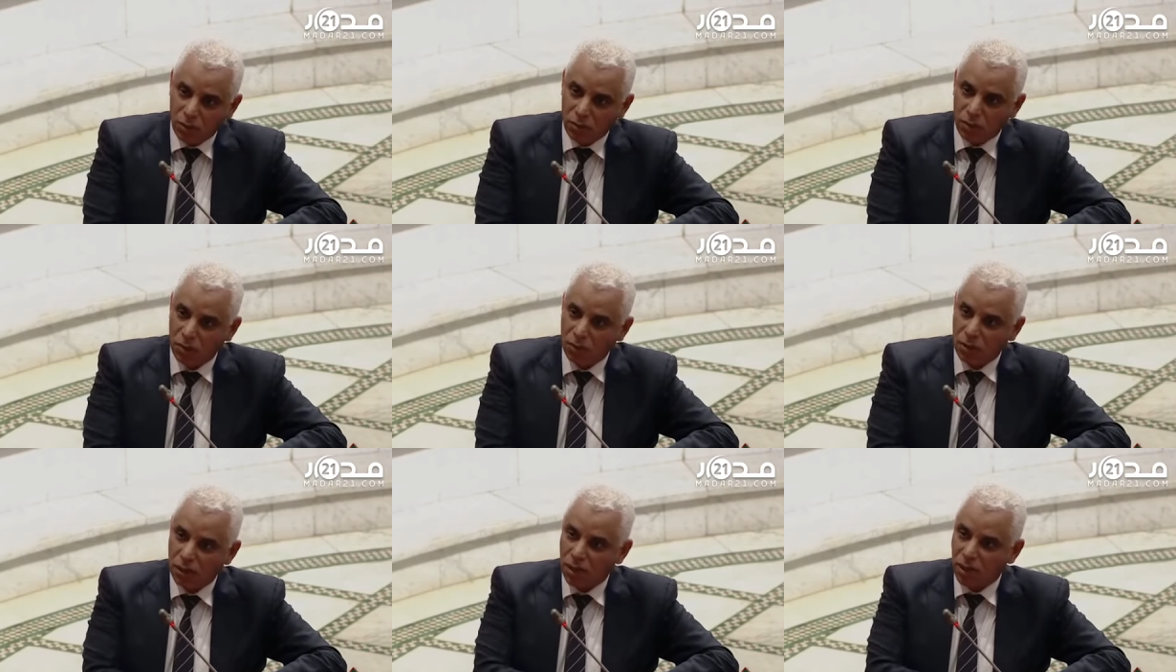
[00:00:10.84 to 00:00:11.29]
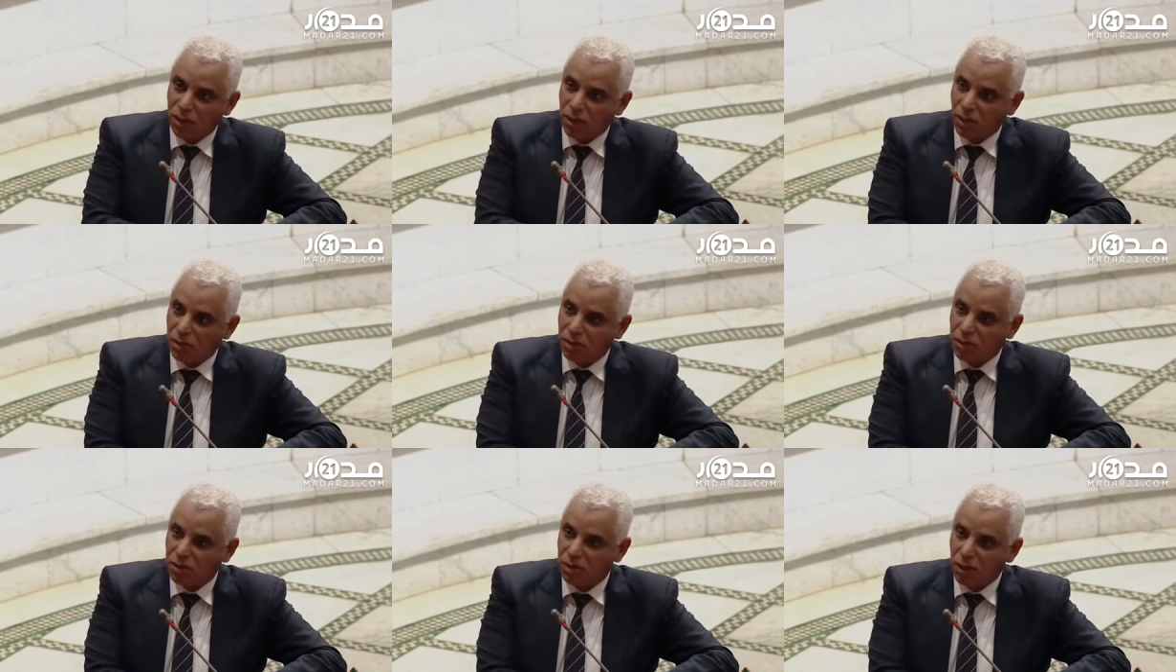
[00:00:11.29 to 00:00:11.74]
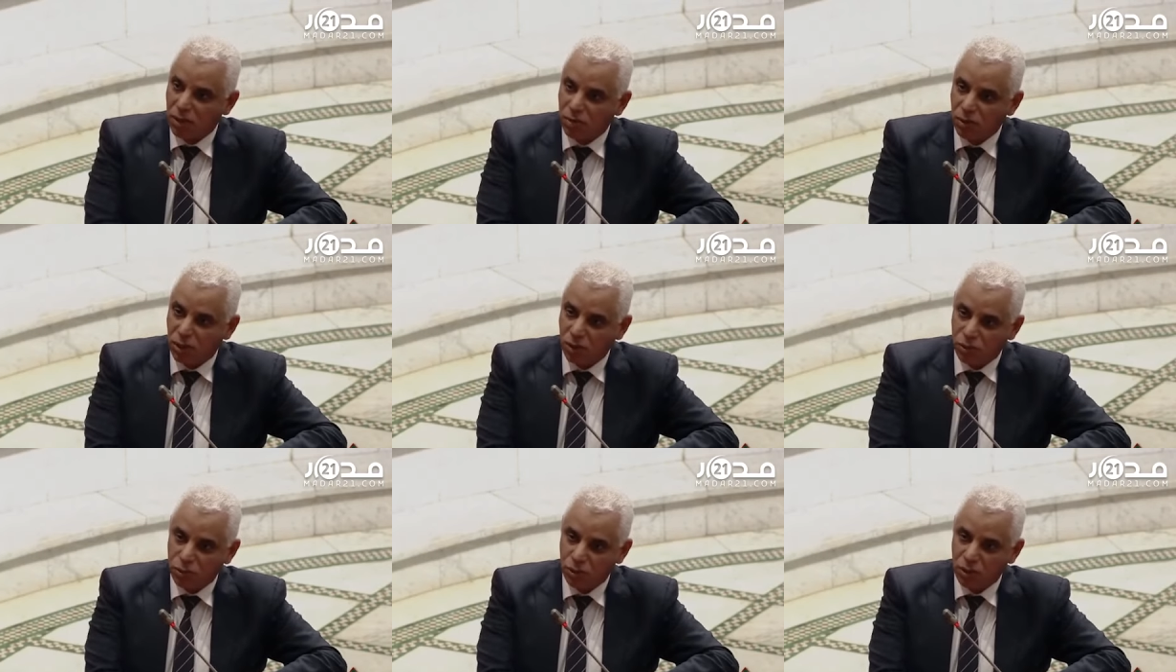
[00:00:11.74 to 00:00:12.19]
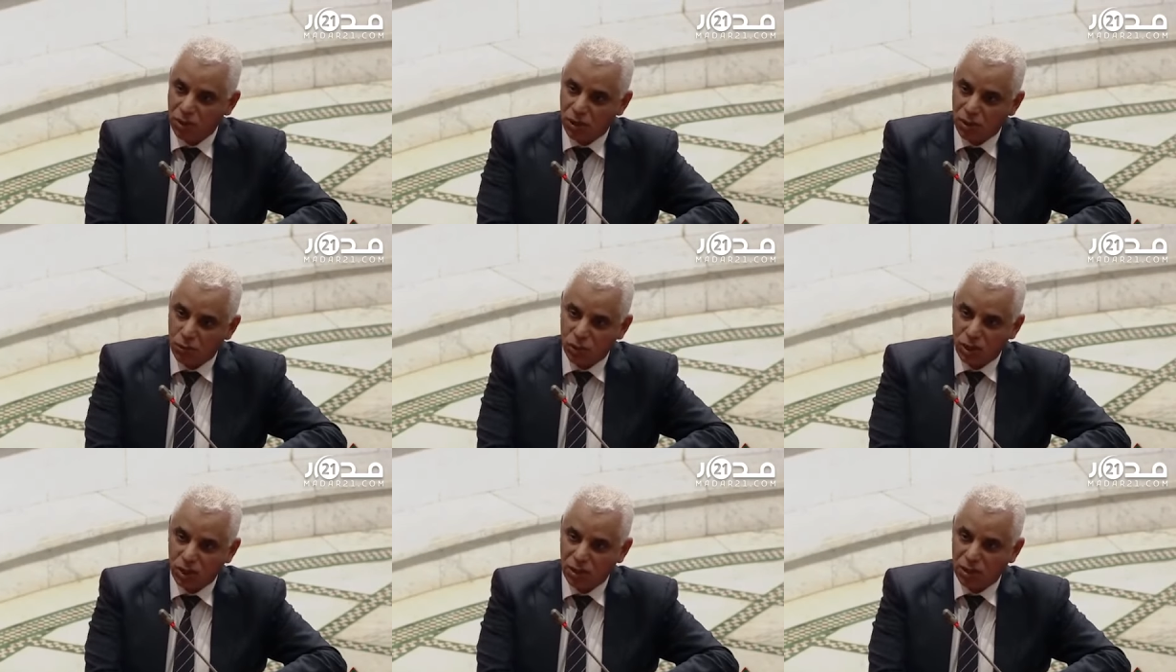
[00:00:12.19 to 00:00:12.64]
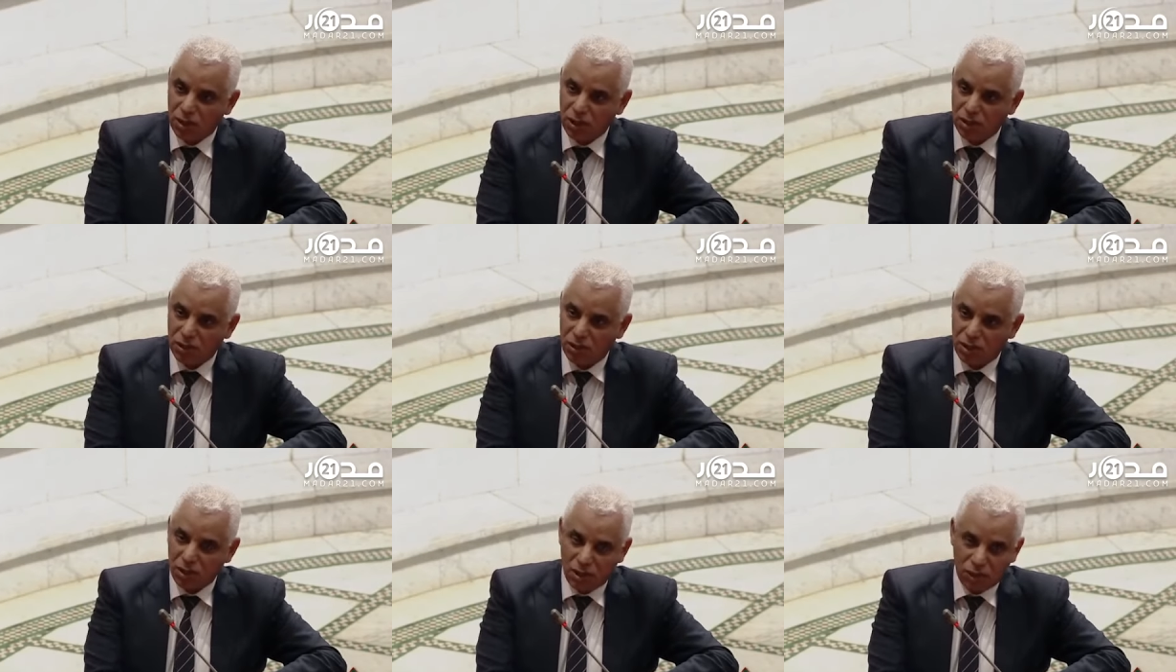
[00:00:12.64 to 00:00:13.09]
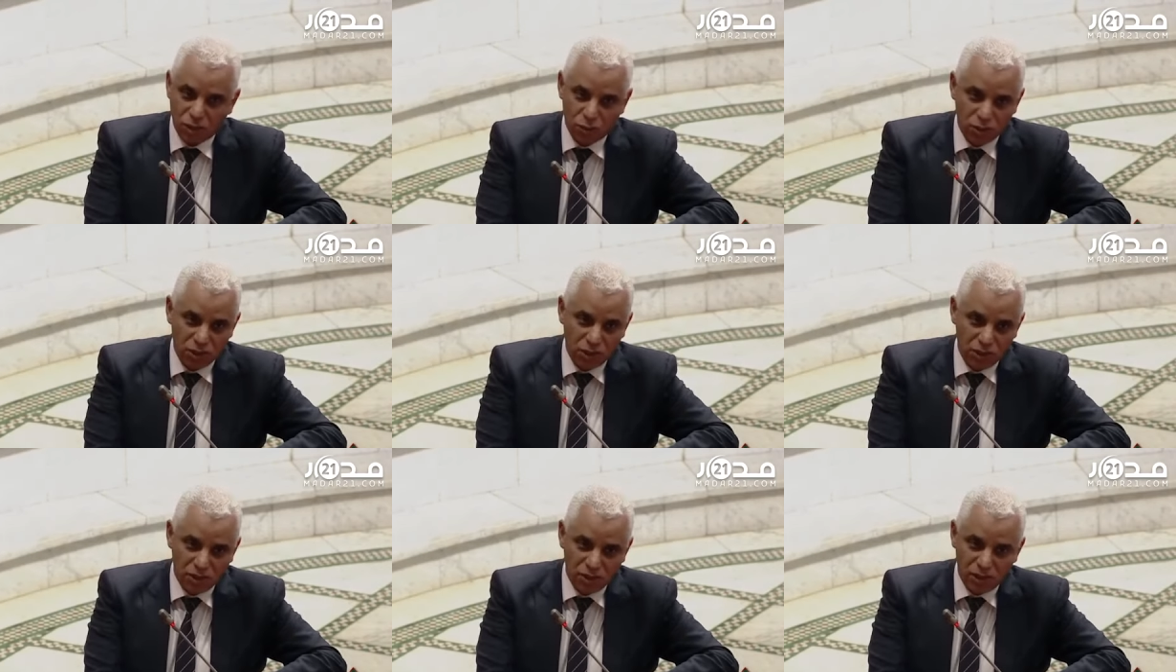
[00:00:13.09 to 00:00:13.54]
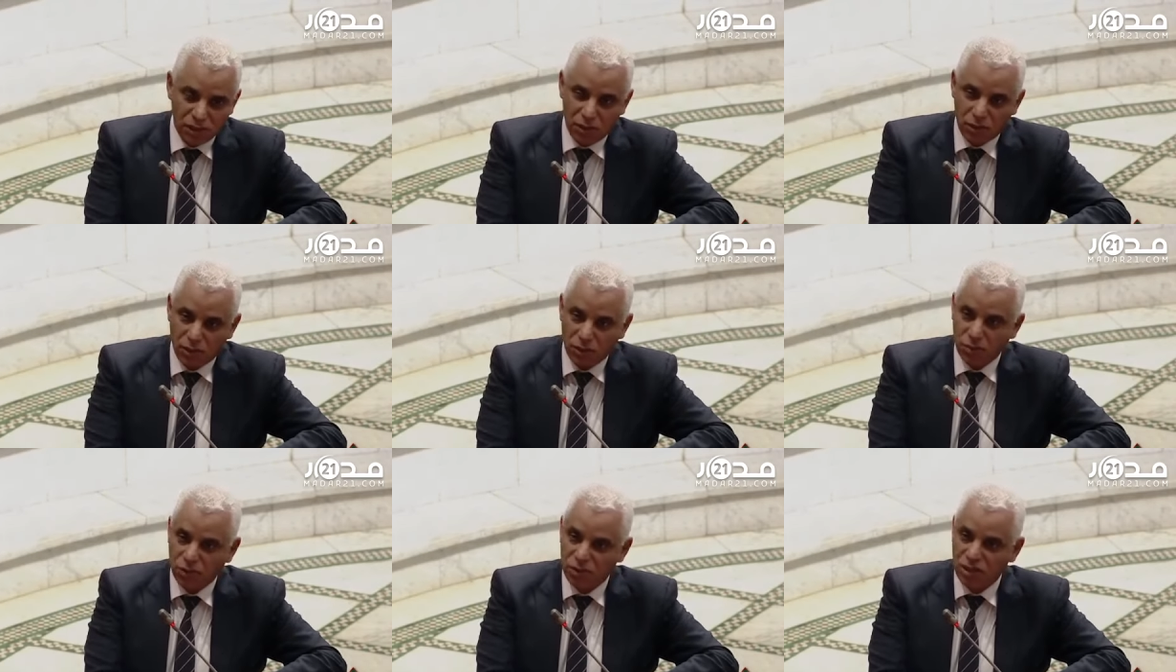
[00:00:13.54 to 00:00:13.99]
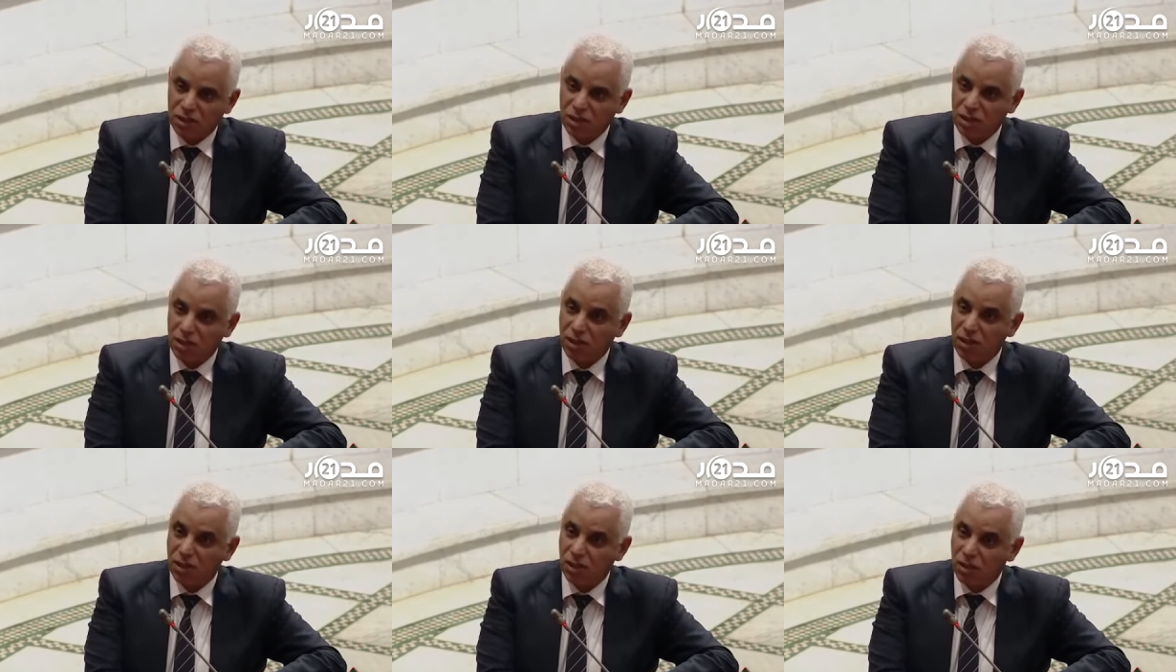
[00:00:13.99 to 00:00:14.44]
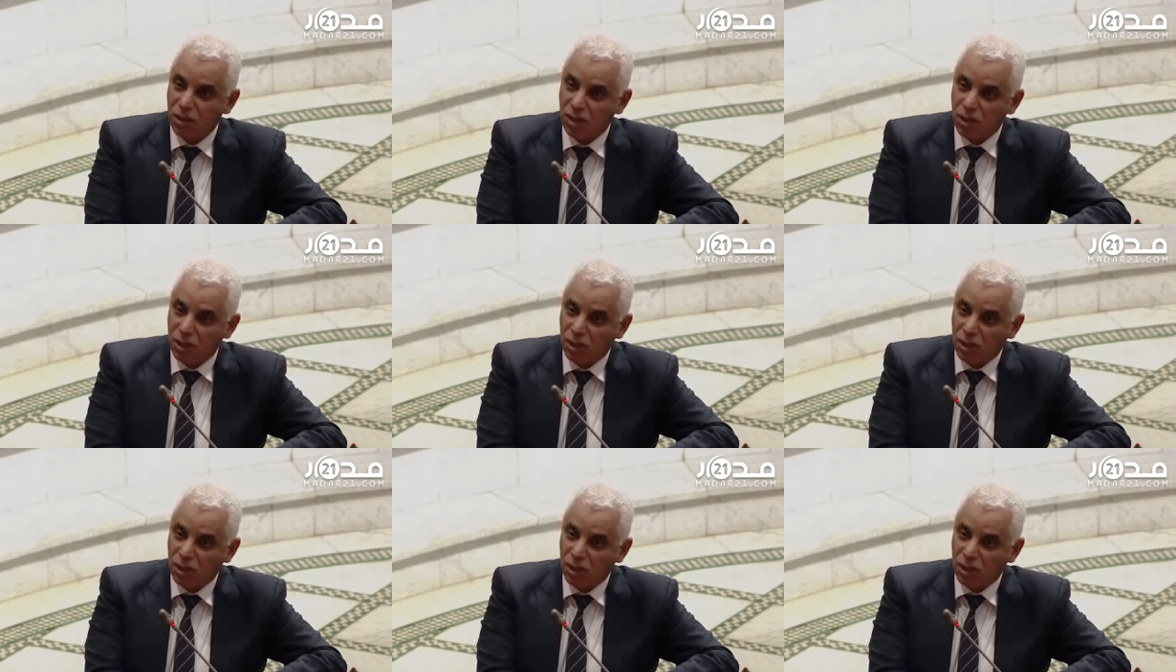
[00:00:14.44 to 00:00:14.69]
وكانت دارت واحد جوج ديال المناظرات على جوج ديال السنوات متتاليه